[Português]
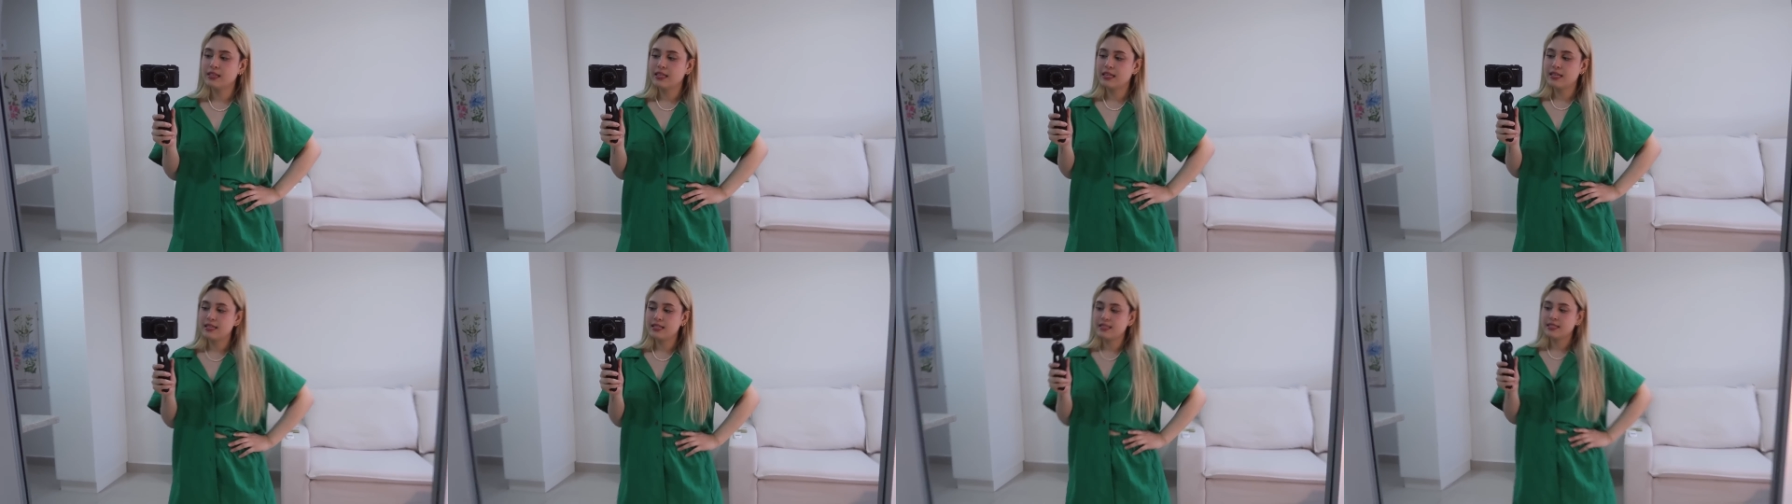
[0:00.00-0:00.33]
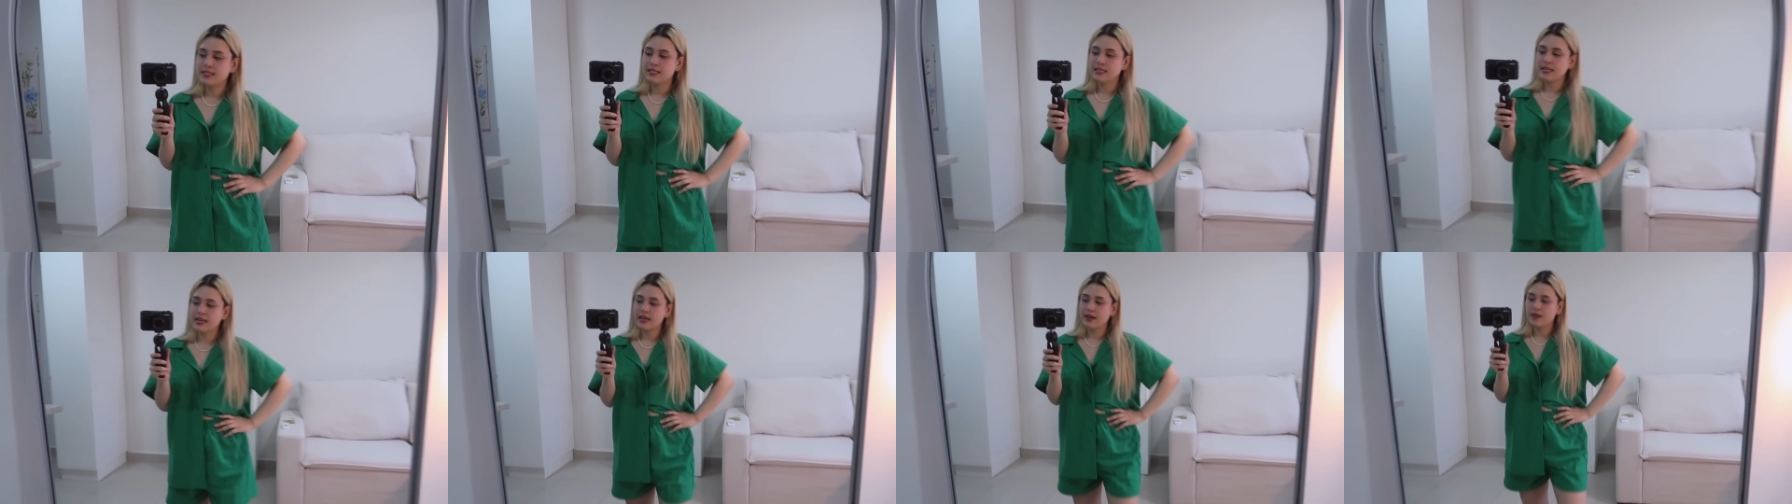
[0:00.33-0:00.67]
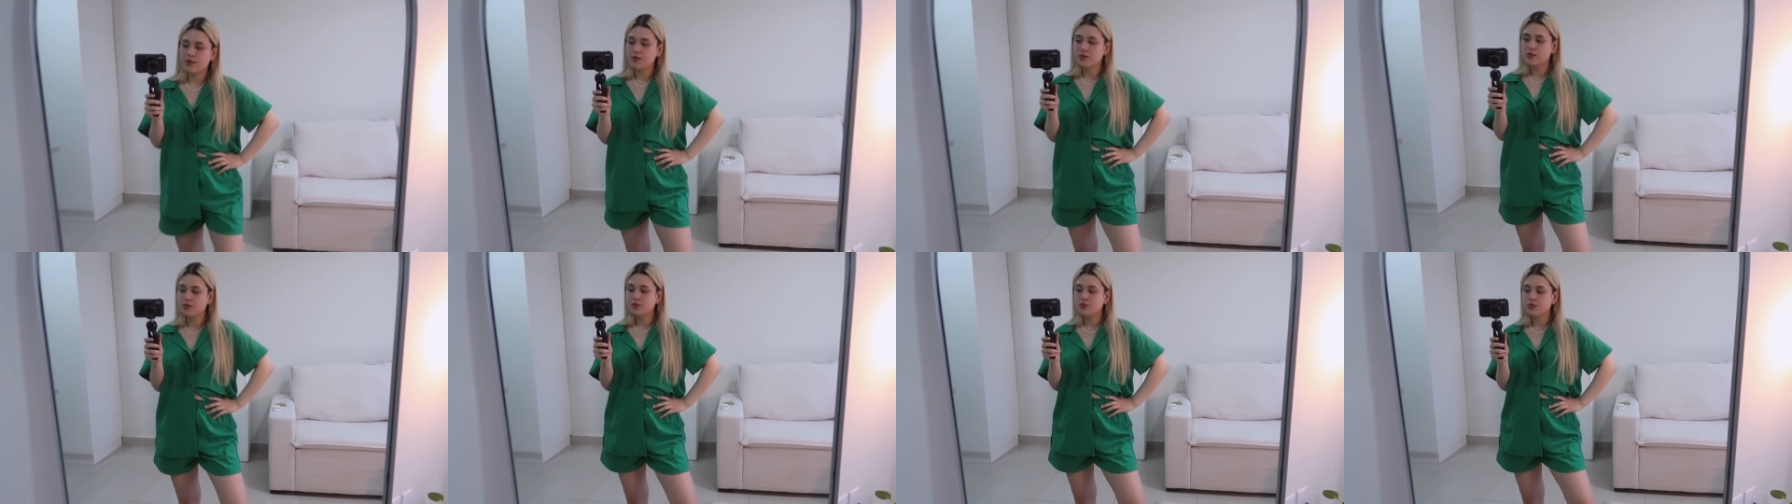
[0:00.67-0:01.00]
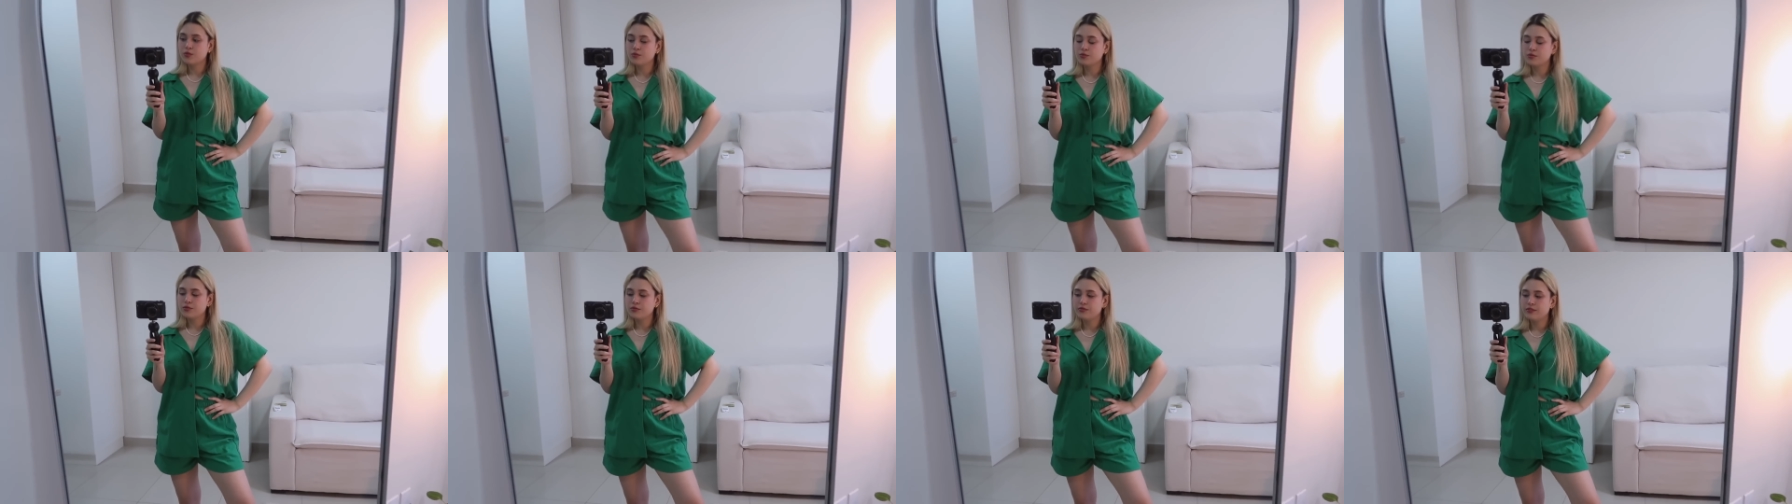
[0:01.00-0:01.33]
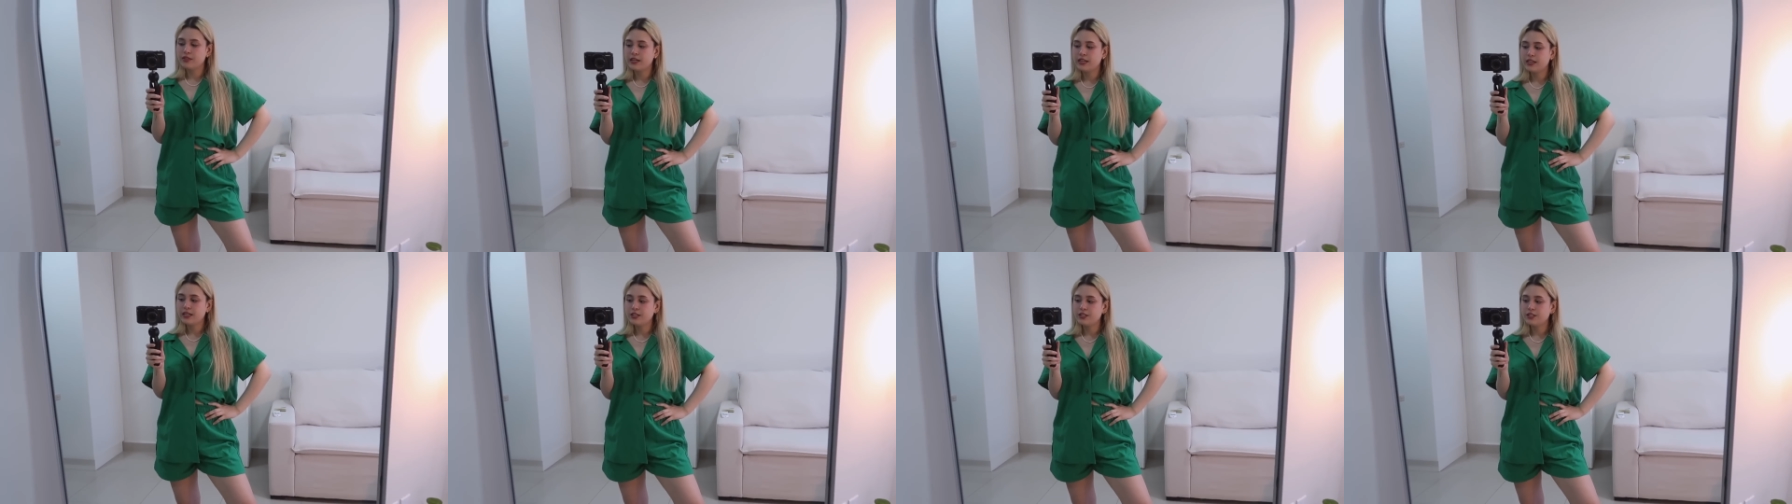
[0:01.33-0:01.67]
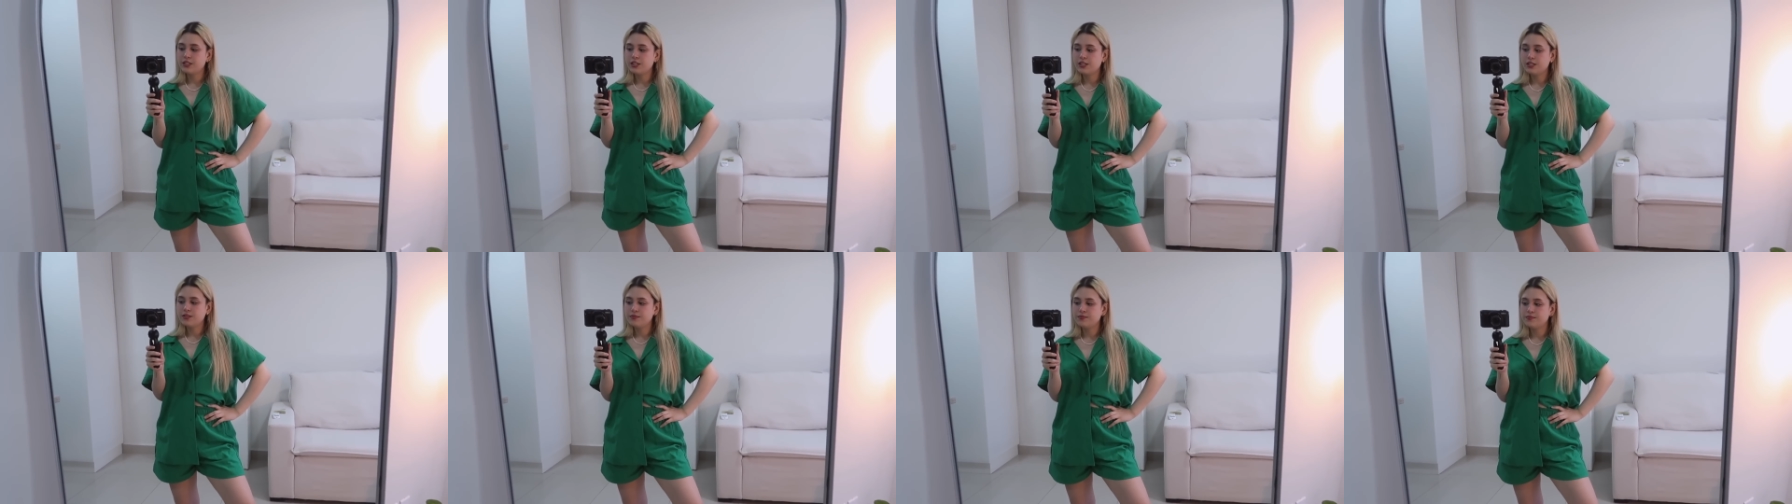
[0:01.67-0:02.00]
esse é o conjunto
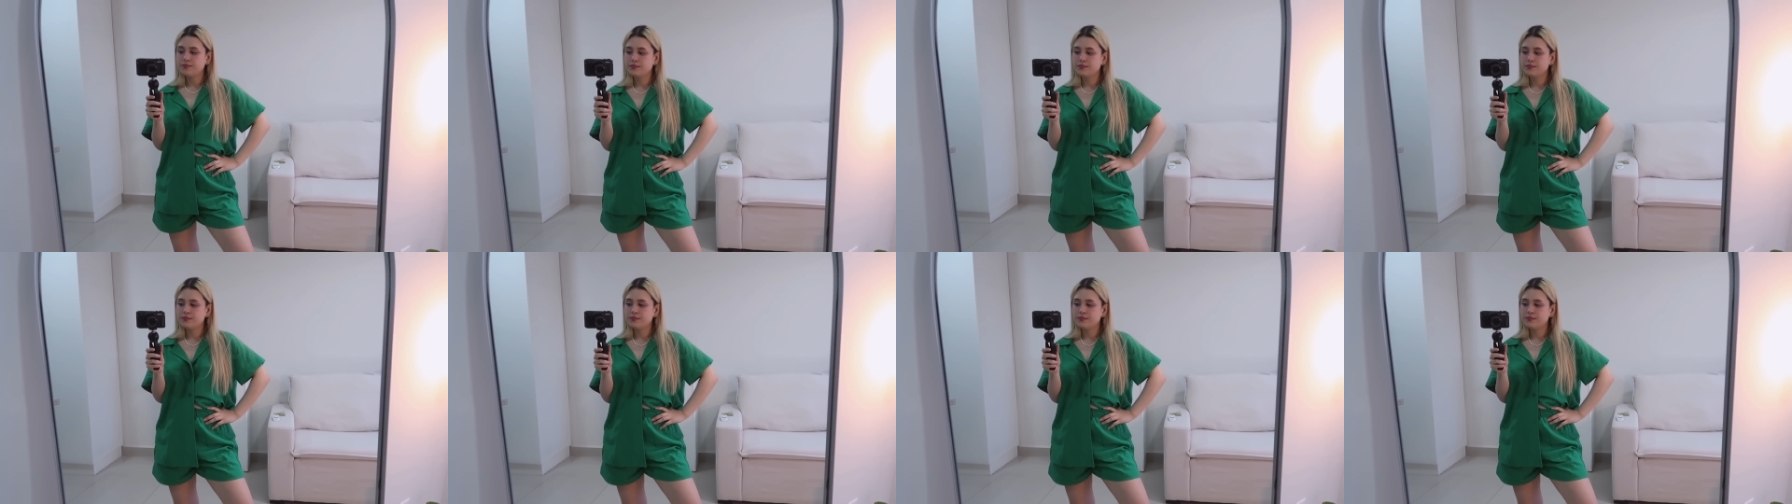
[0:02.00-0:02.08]
verde.